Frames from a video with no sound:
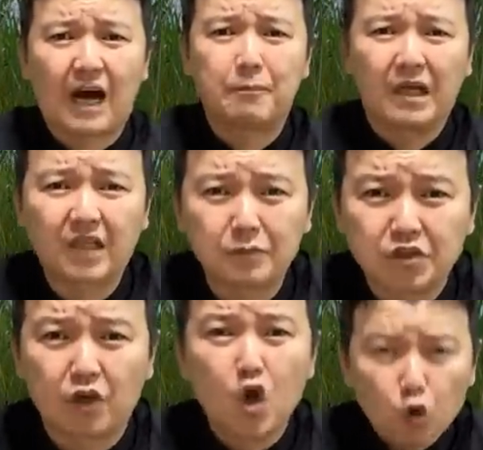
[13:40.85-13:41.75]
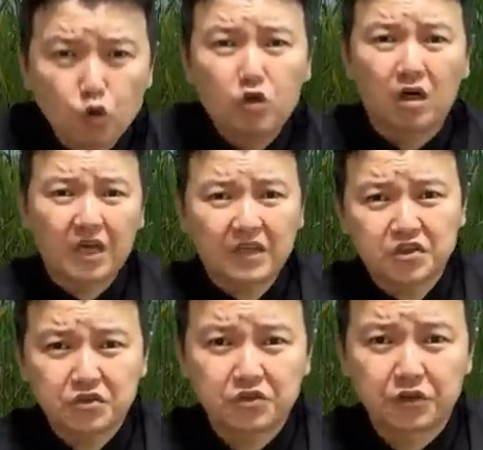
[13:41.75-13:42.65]
아파나면서
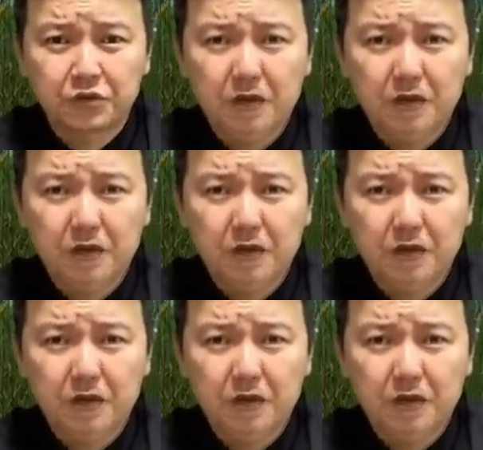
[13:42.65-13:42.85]
울컥해지는데요.